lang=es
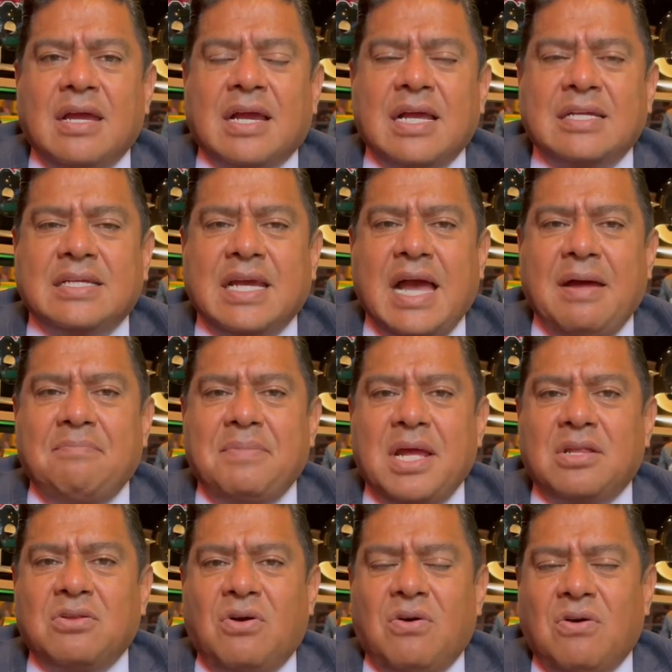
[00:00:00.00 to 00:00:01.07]
Que sigan
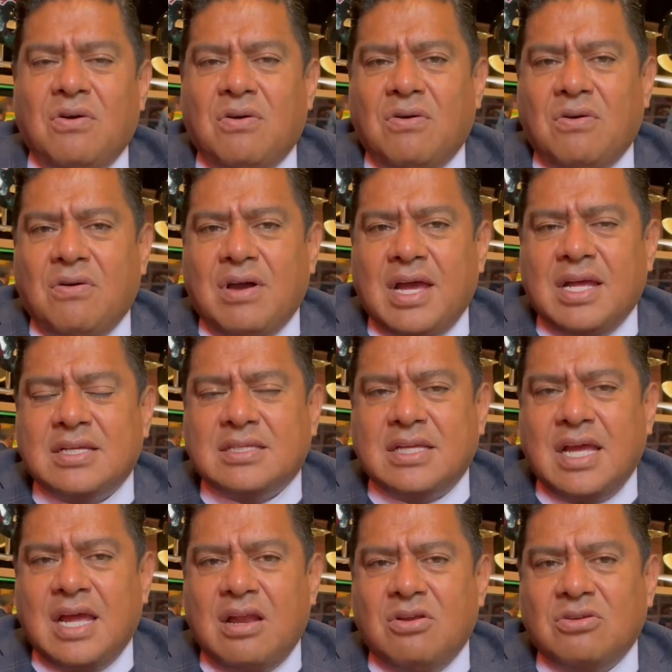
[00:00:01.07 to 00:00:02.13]
viendo
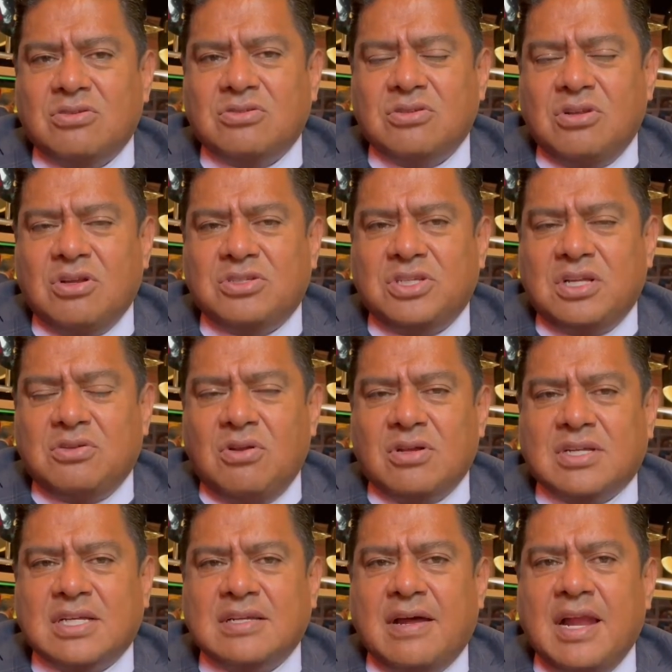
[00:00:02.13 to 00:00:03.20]
este, los, los
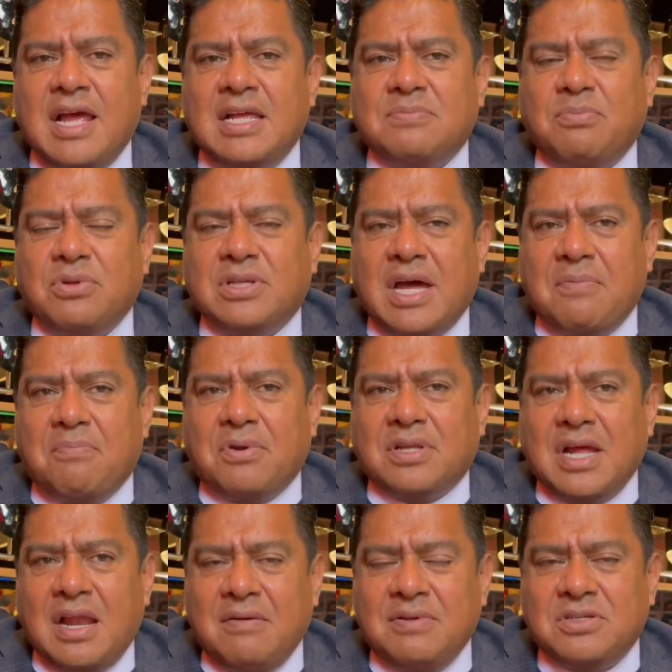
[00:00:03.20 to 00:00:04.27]
títulos que se van a disputar por
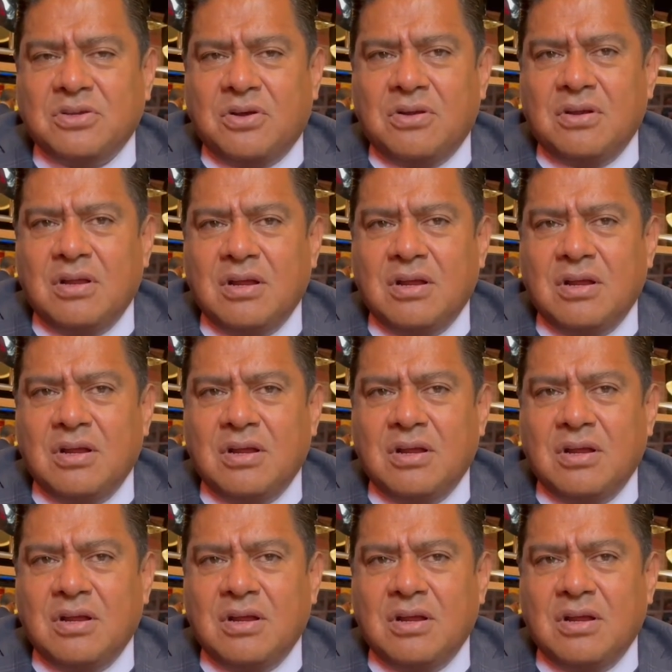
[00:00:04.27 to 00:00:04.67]
televisión